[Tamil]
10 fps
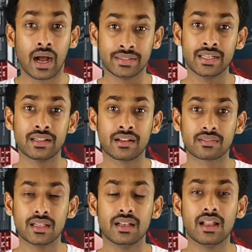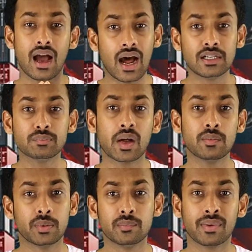அதே நேரத்தில்
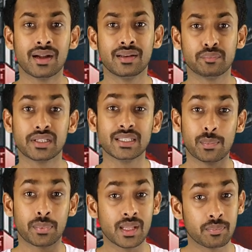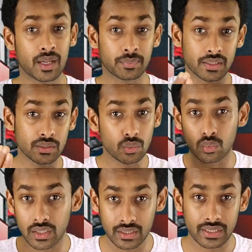ஆண்பால் பெண்பால் என்பது எப்படி பார்ப்பதென்று
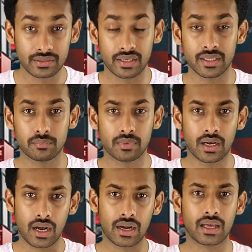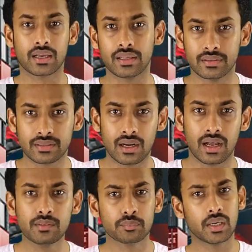உங்களுக்கே தெரியும் ஆணாக இருந்தால்
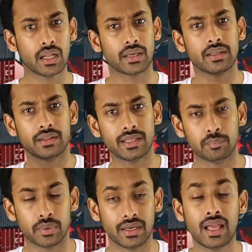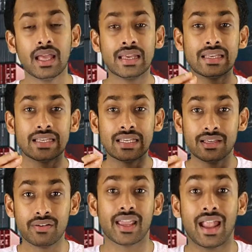ஆண் பெண்ணாக இருந்தால் பெண்
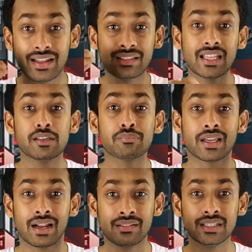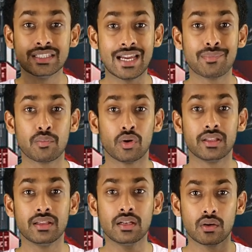இவை அனைத்தையும் கலந்து ஜெர்மன்
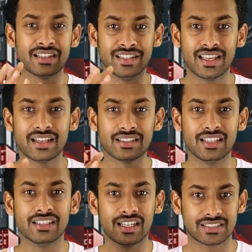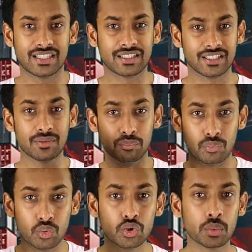மொழியில் தேர் தி டஸ் என்கின்ற
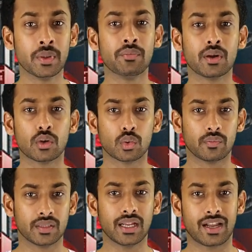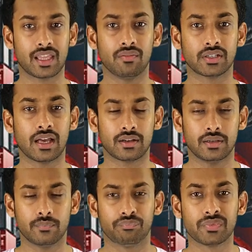மூன்று பிரிவுக்குள் கொண்டு வந்து
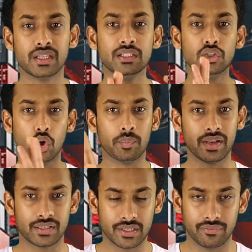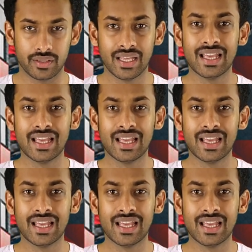அடக்கிவிட்டார்கள் இது நோமினேட்டிவ்